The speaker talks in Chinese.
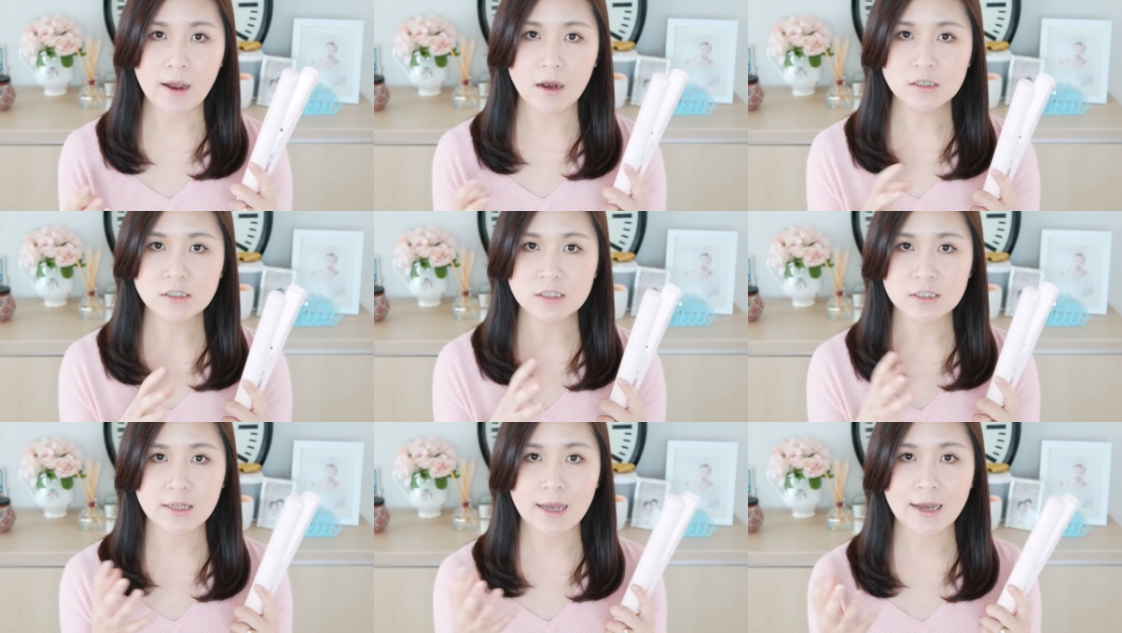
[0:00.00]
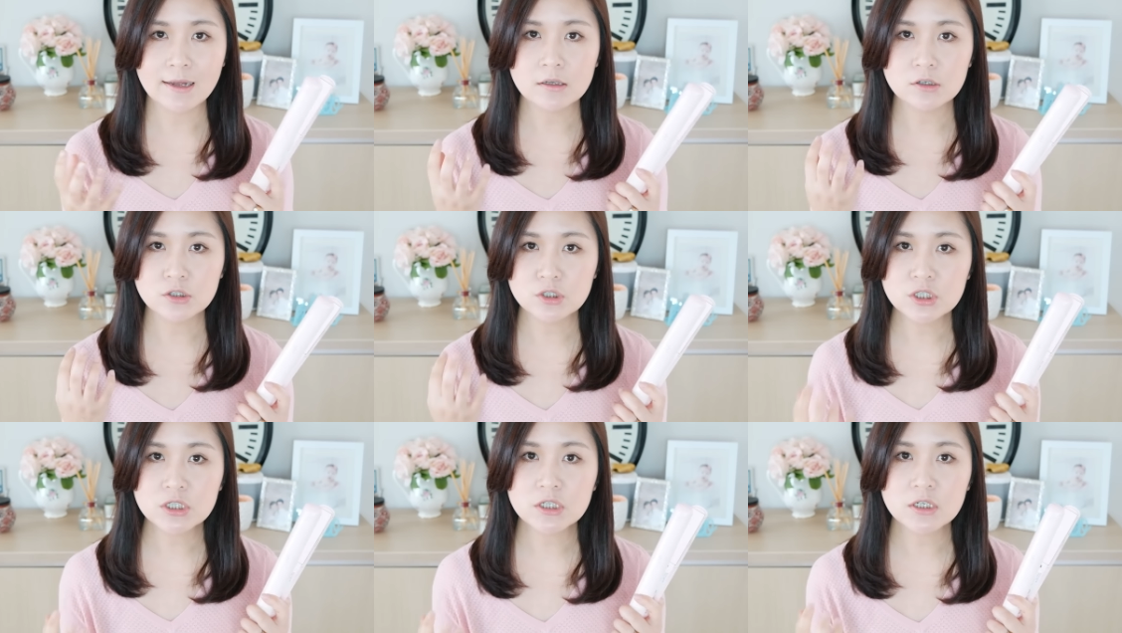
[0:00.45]
而且它
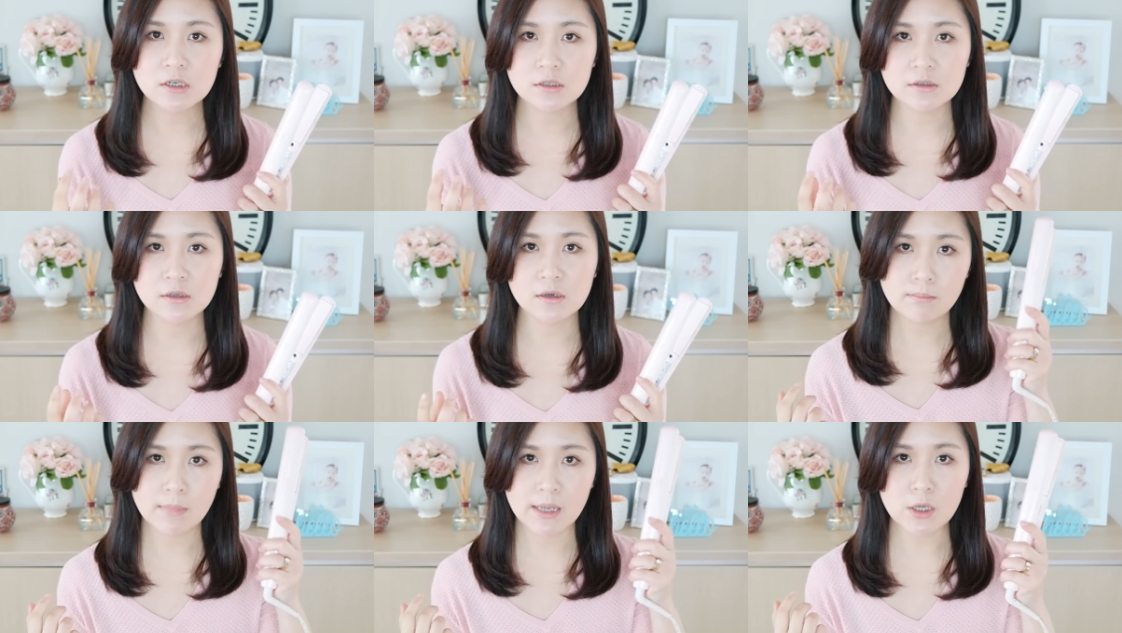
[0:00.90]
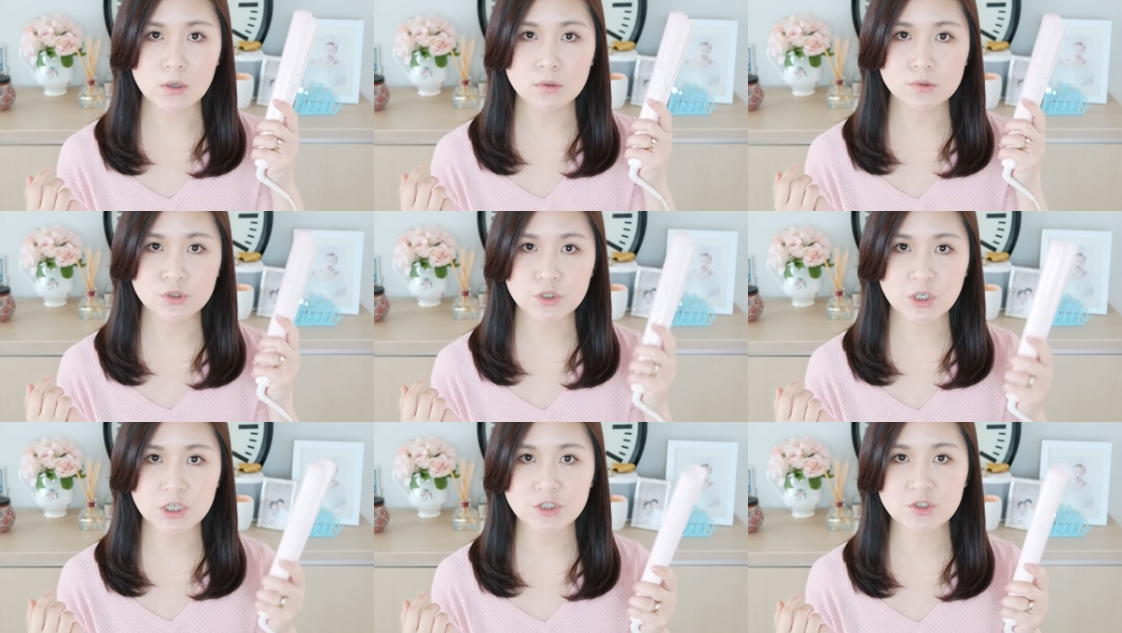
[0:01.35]
的热呢没有
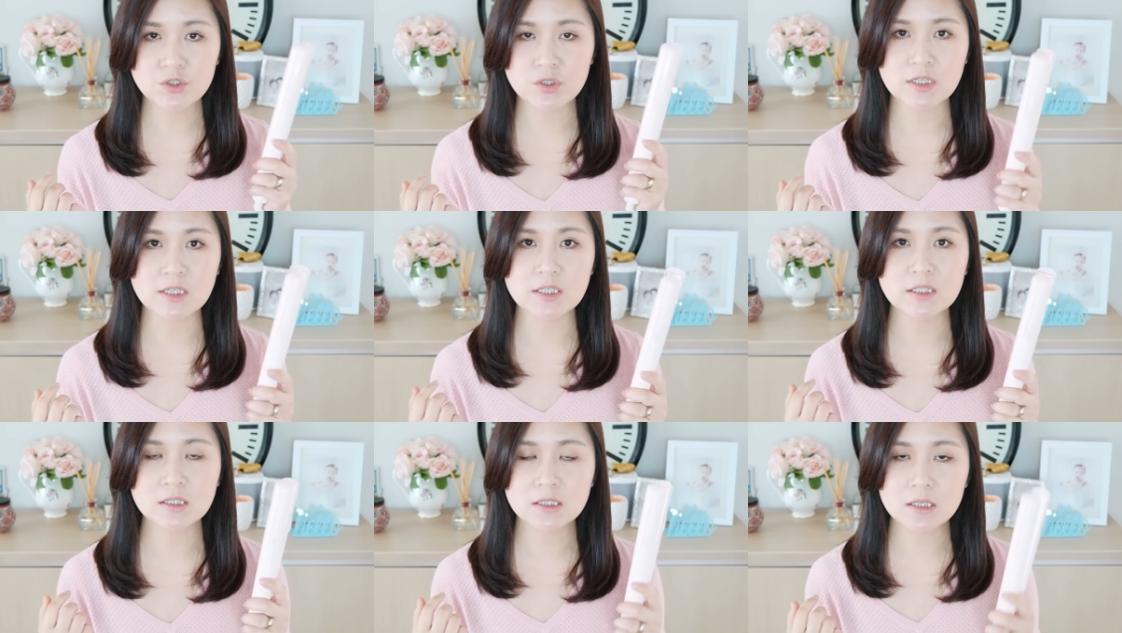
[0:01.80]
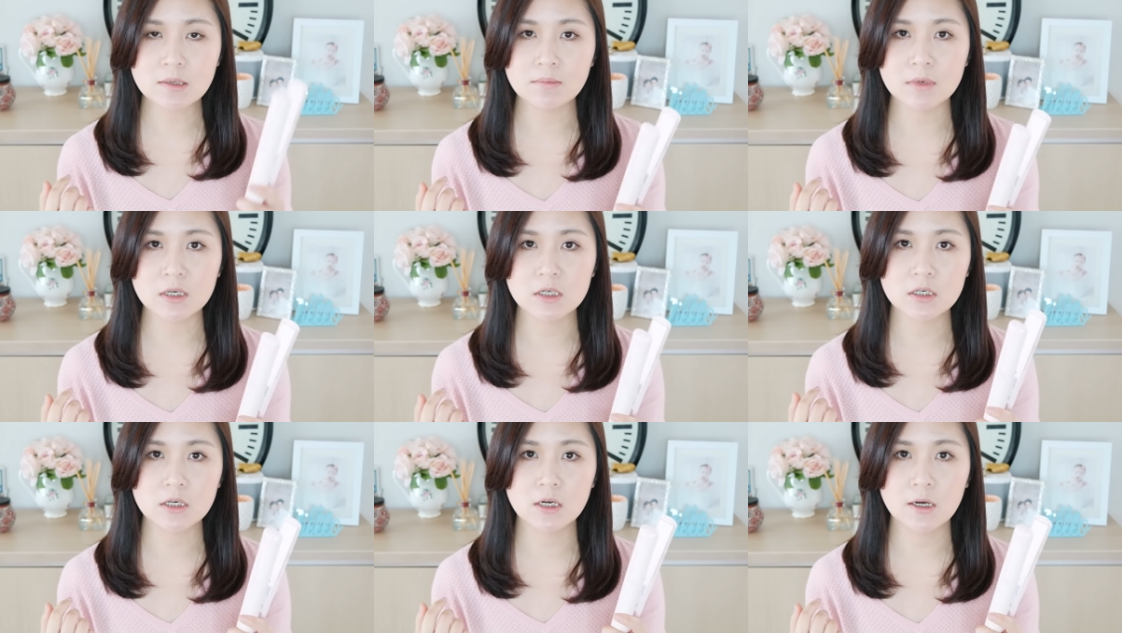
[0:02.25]
GHD 这
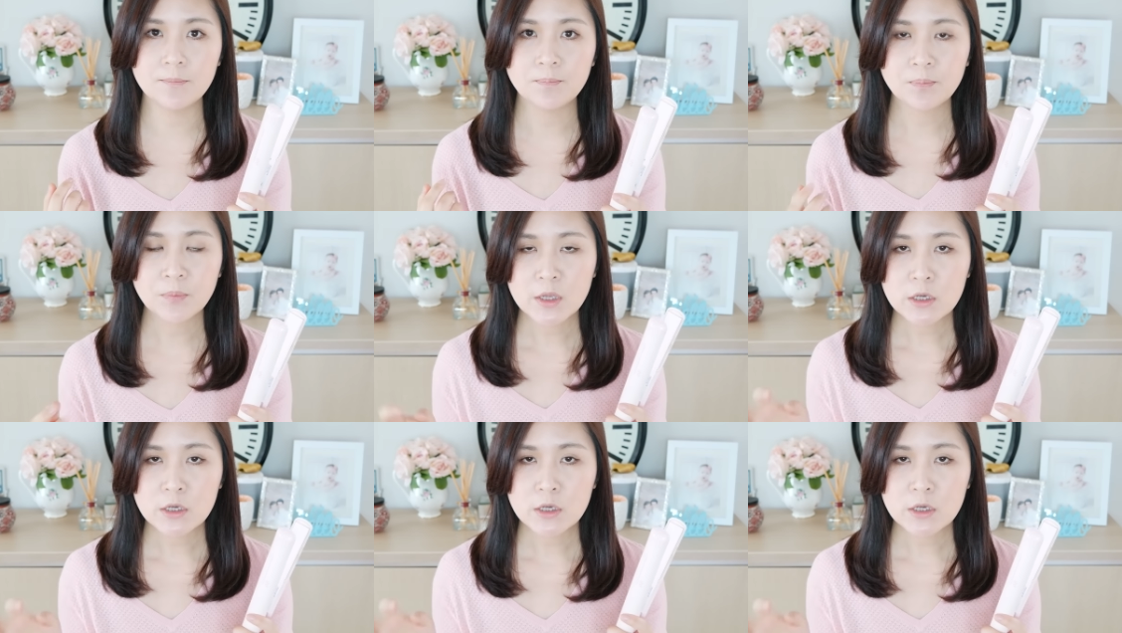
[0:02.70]
么热，